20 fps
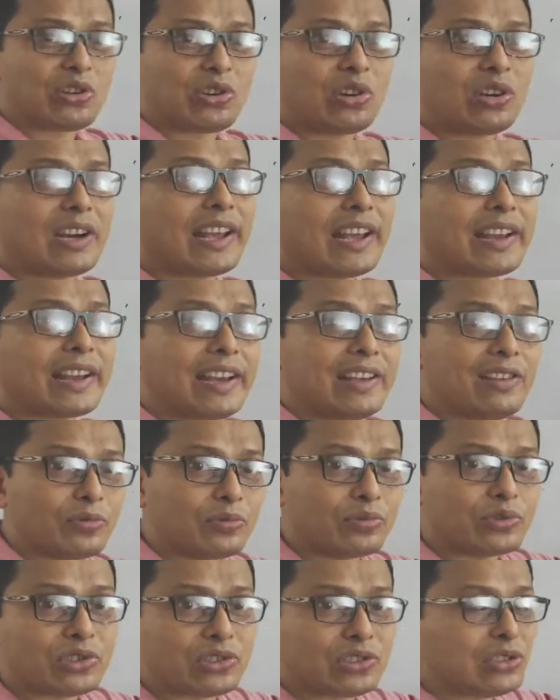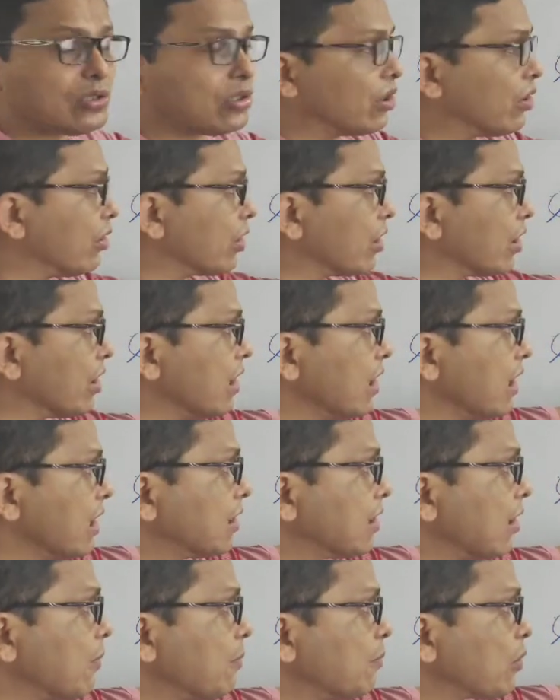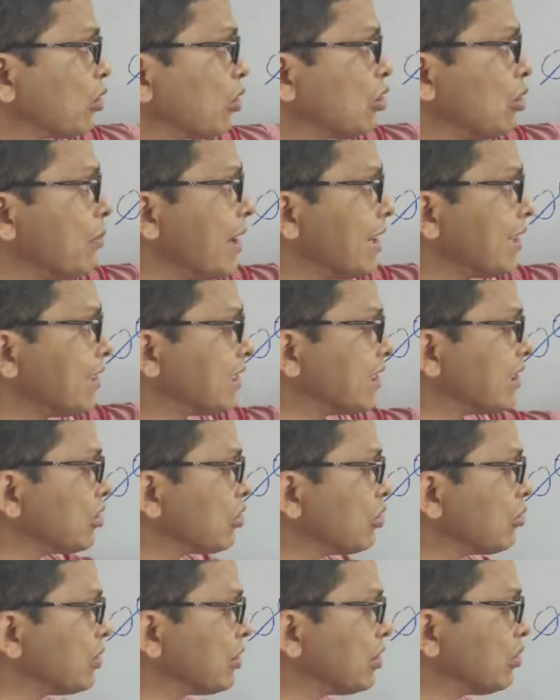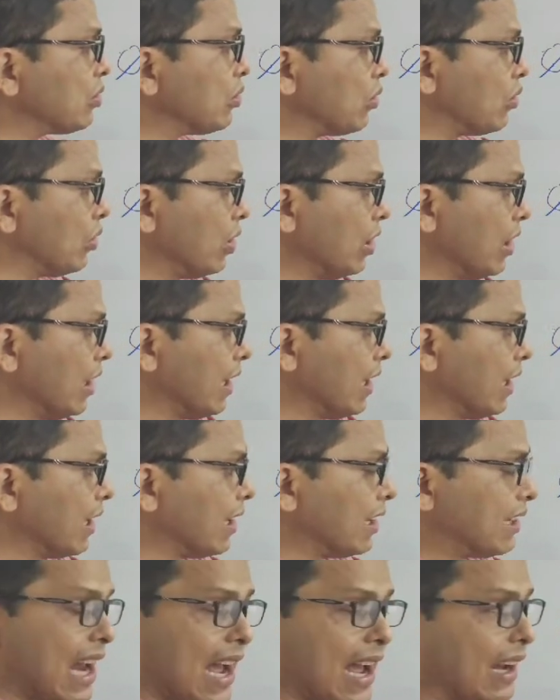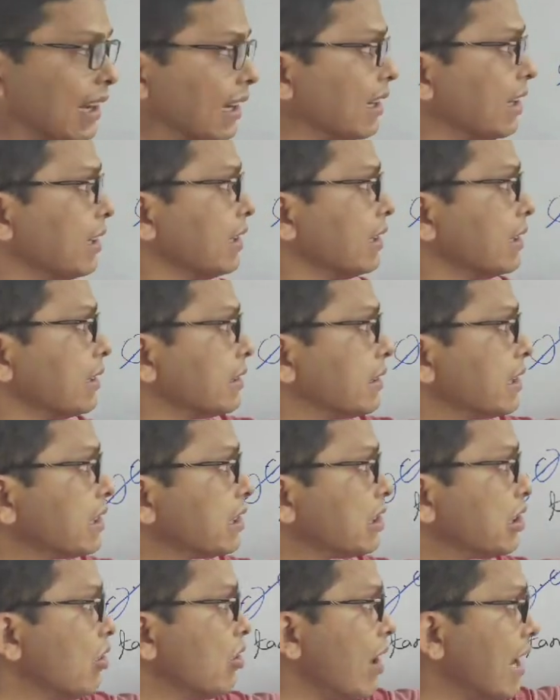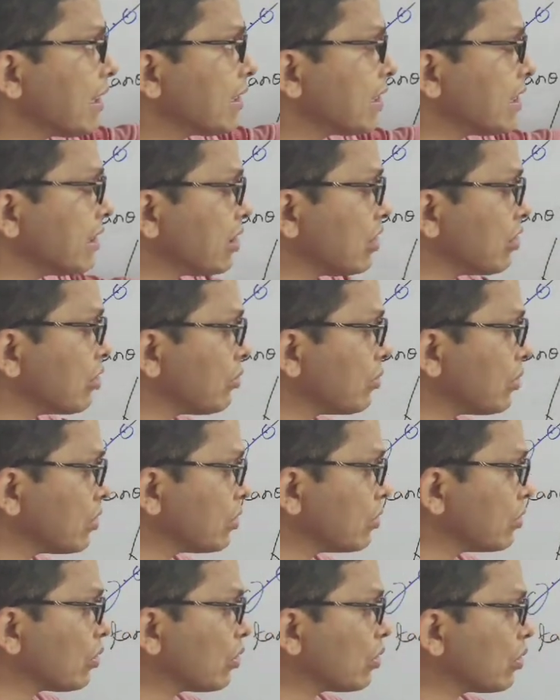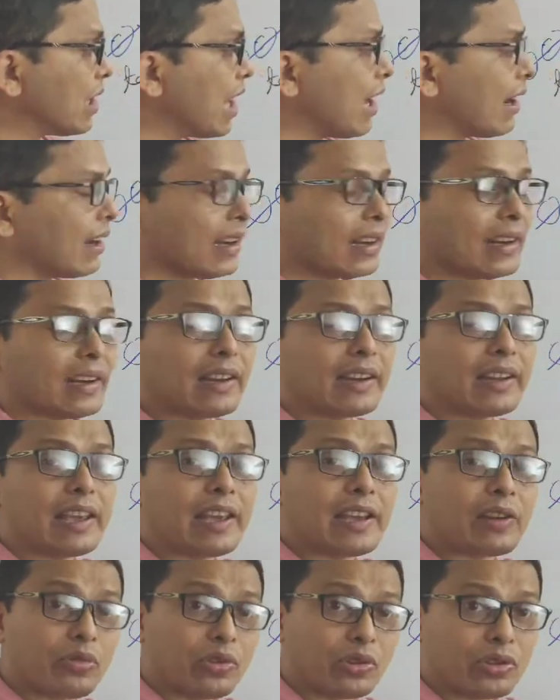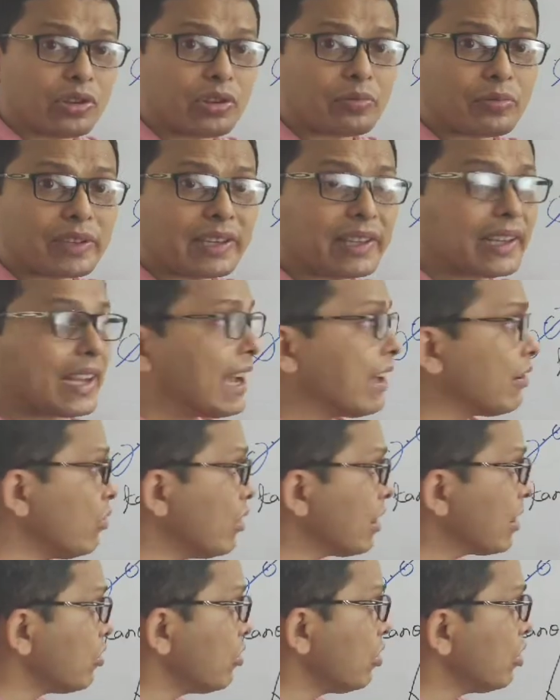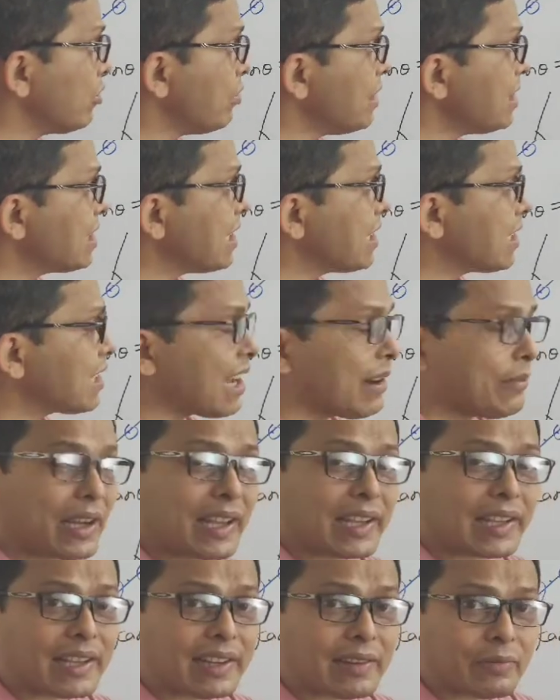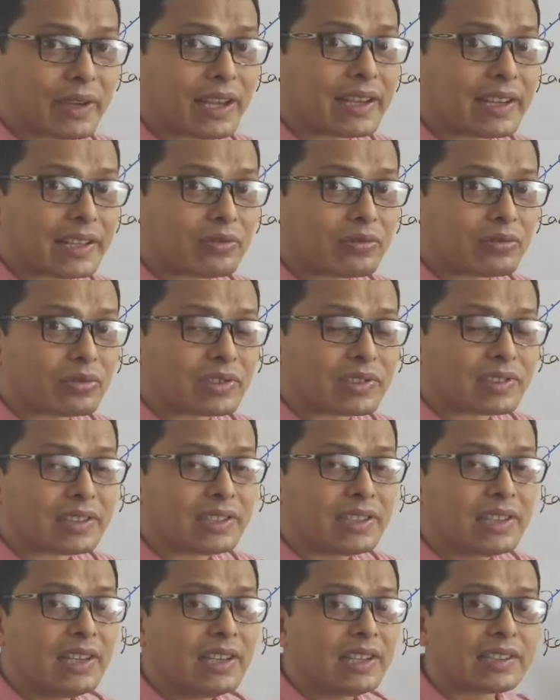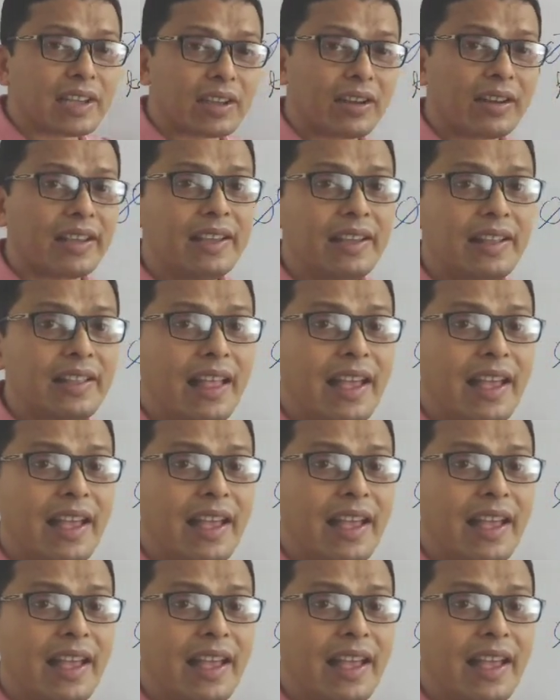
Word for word: সরল লেখায় অবস্থিত হয় তাহলে প্রথম আর দ্বিতীয় বিন্দুর ডাল দ্বিতীয় আর তৃতীয় বিন্দুর ডাল একই হবে কেন একই হবে সেটা আমরা এখানে ব্যাখ্যা করেছি তাহলে